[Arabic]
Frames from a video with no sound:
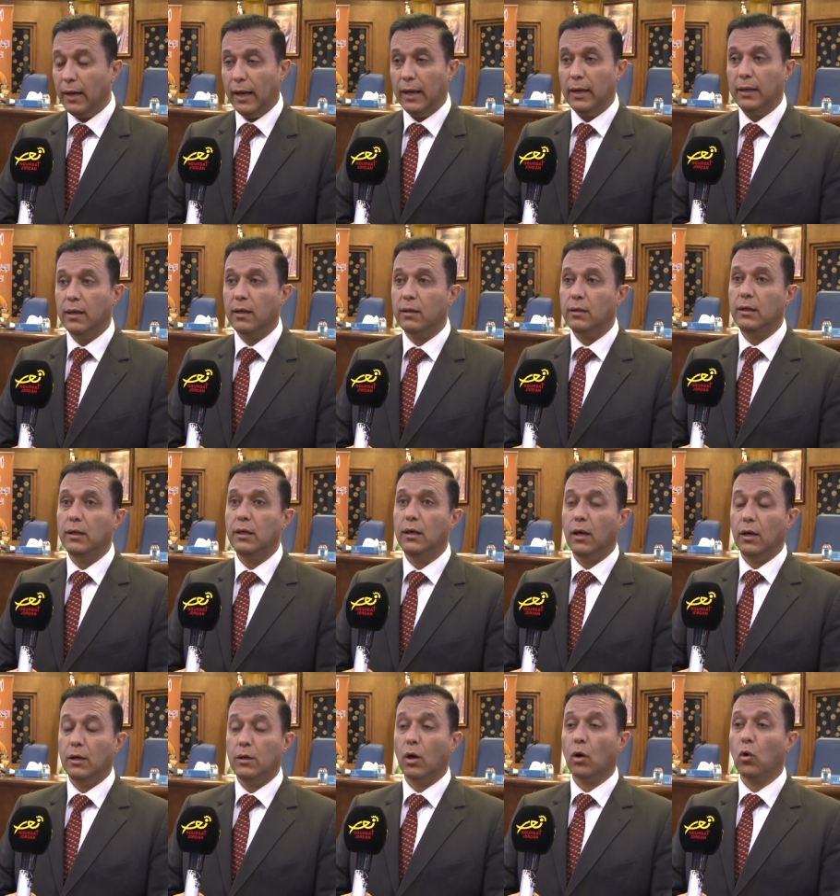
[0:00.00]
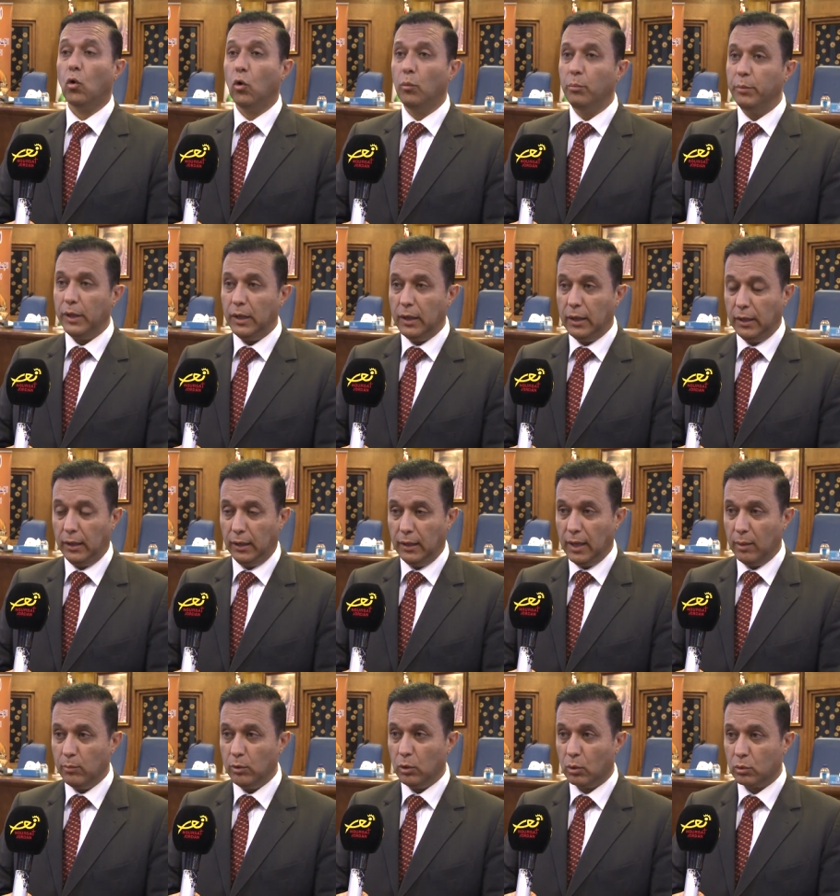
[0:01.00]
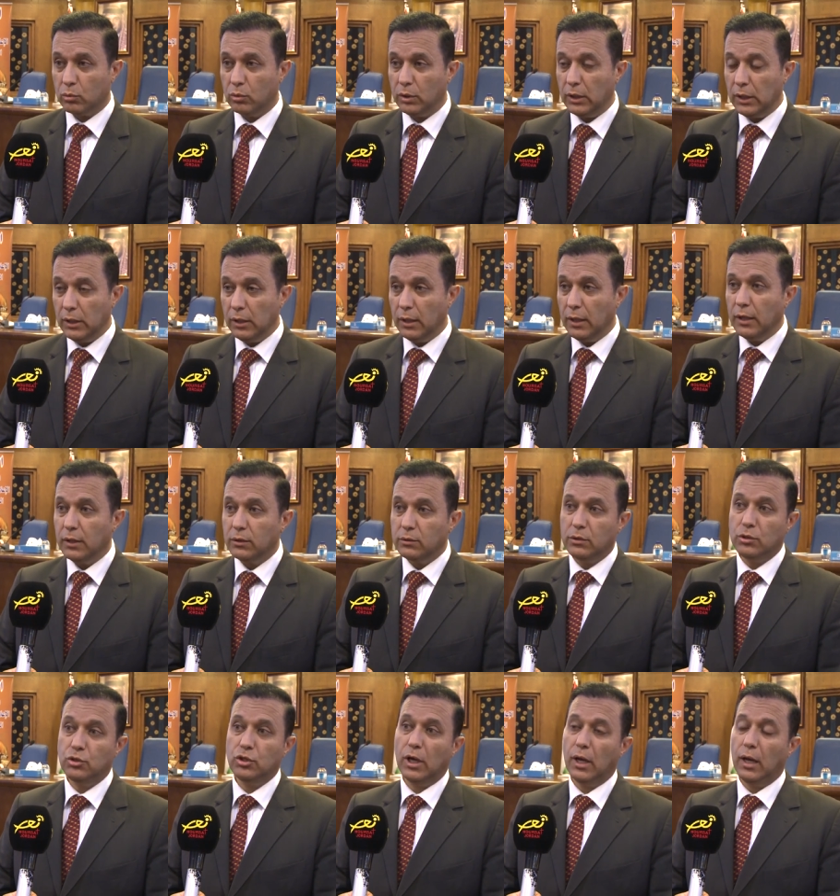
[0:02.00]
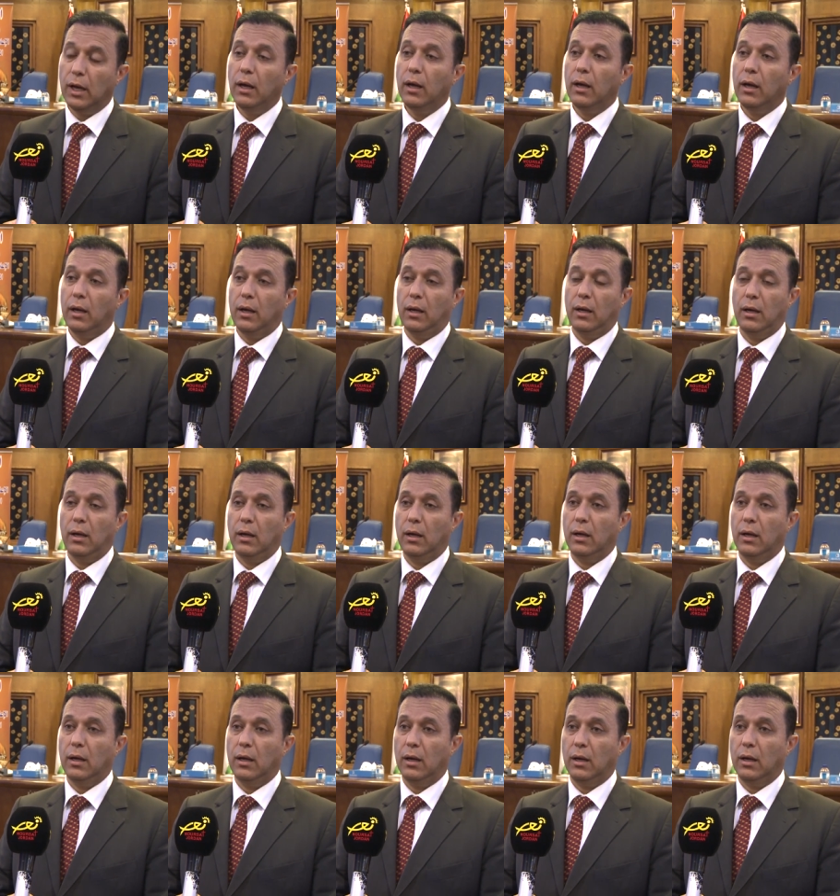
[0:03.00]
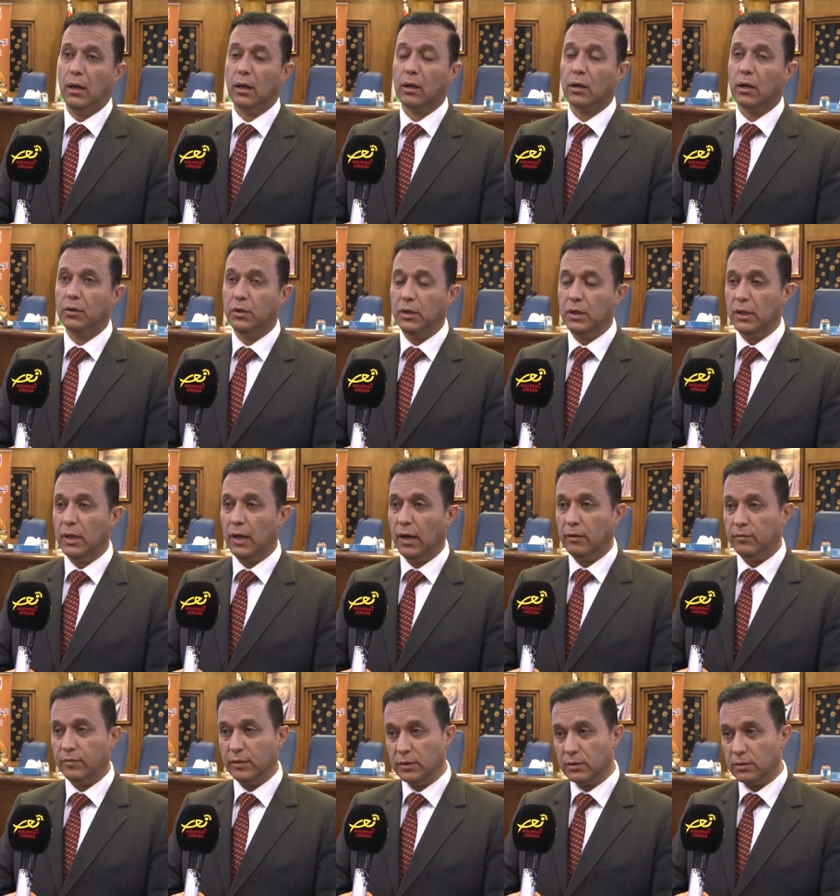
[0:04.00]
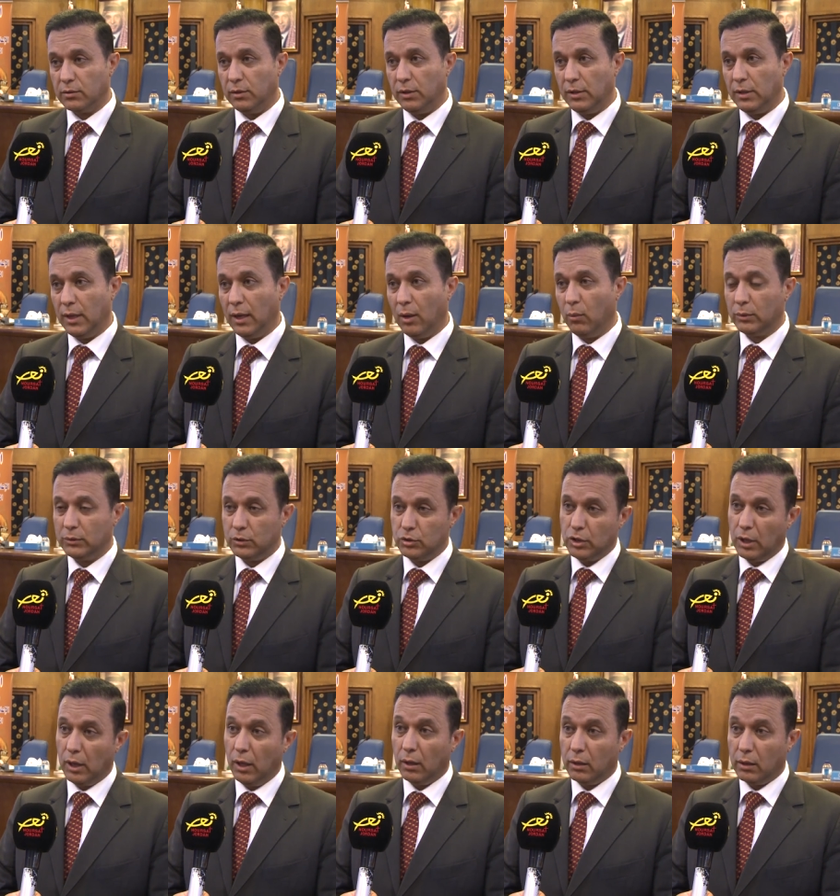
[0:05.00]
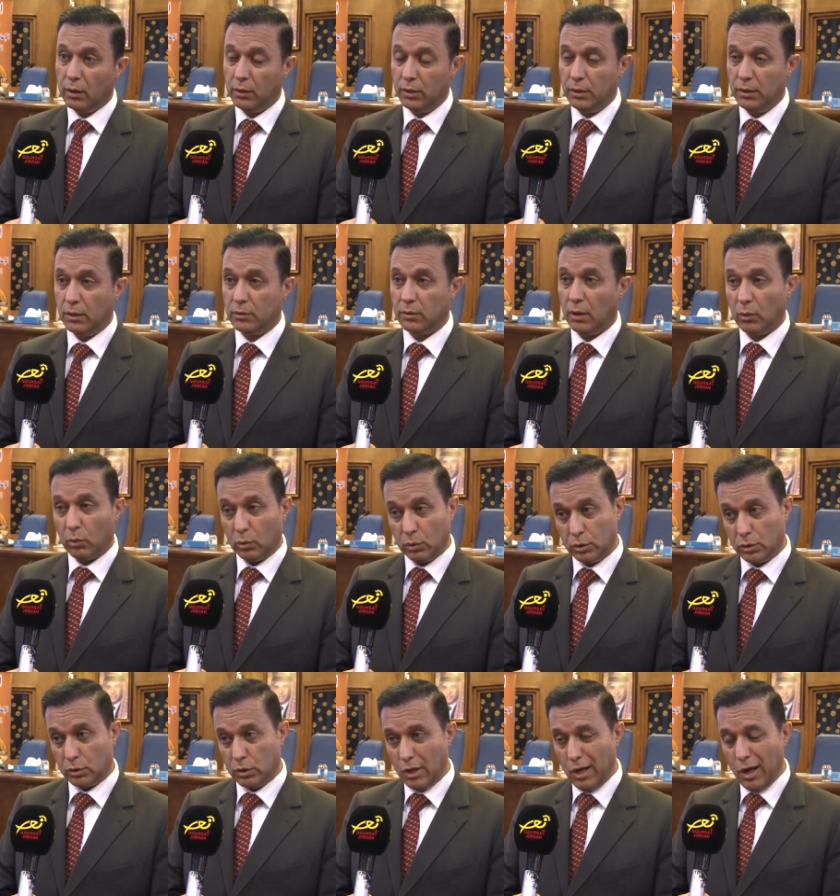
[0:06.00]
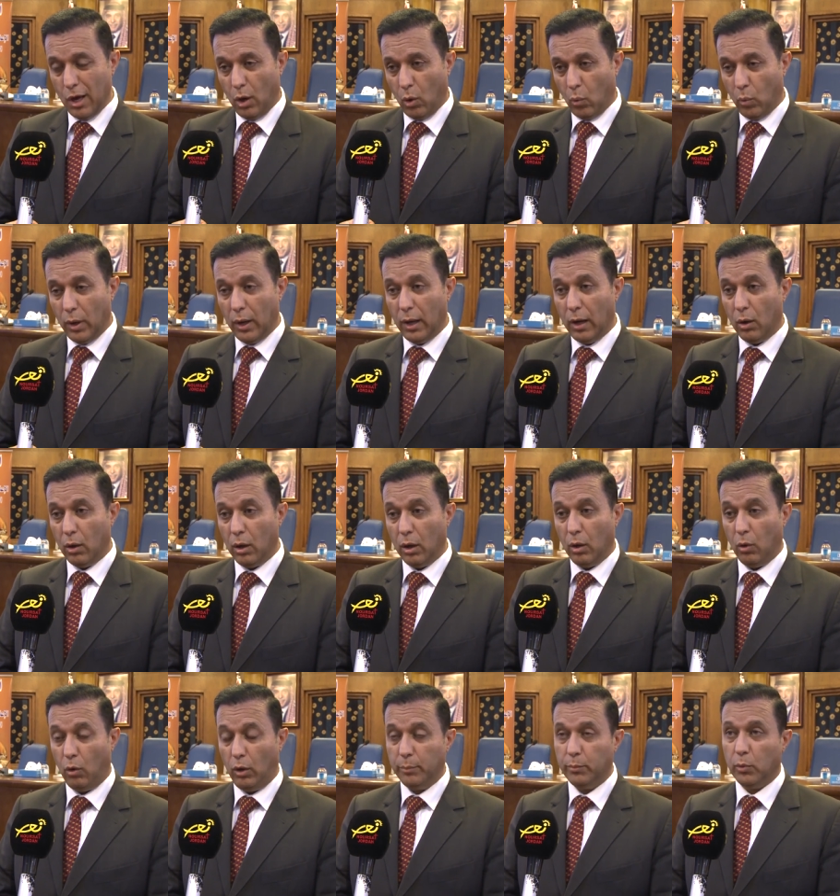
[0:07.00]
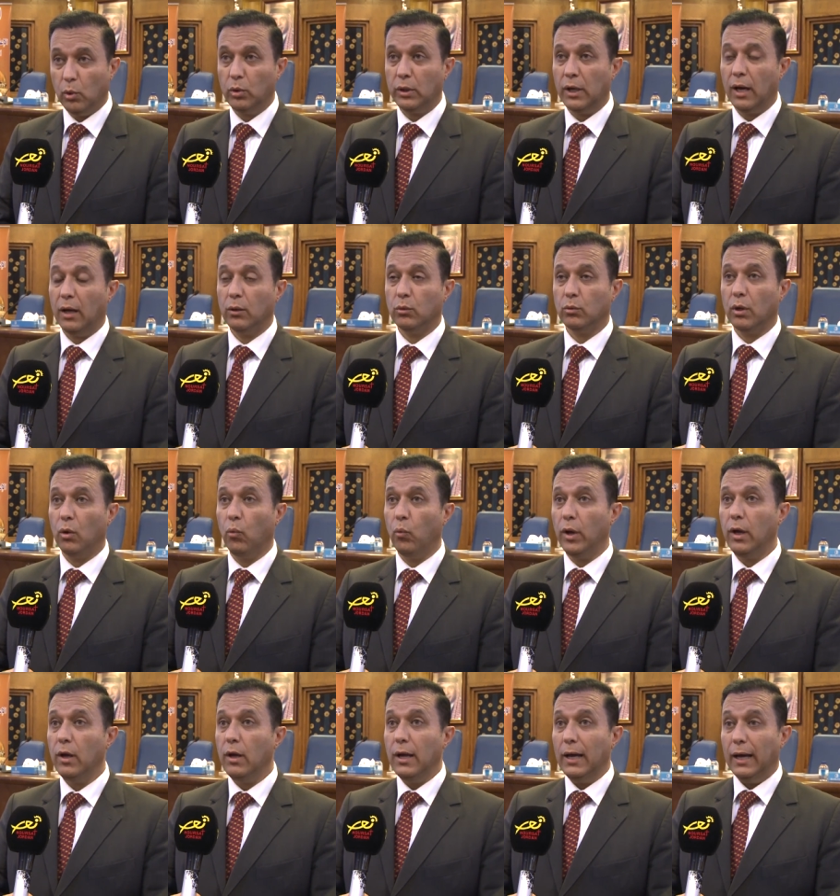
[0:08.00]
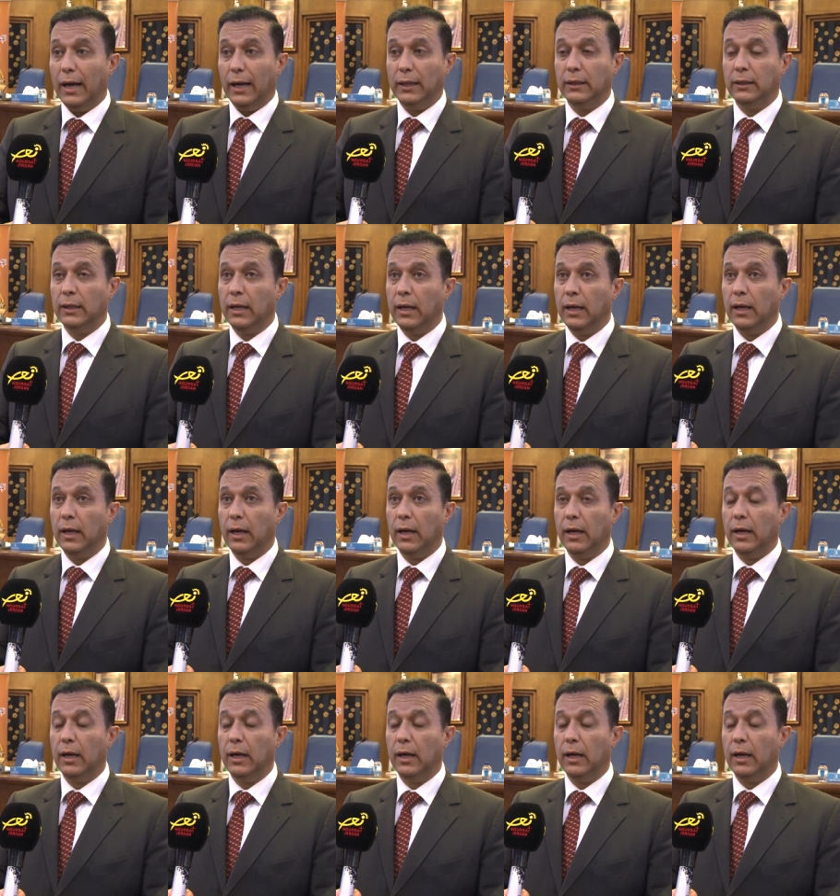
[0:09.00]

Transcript: الذي يقوم به الاعلام الاردني تجاه آه، القضية الفلسطينية وتجاه قضية القدس وأحب هنا أن أنوه أن آه،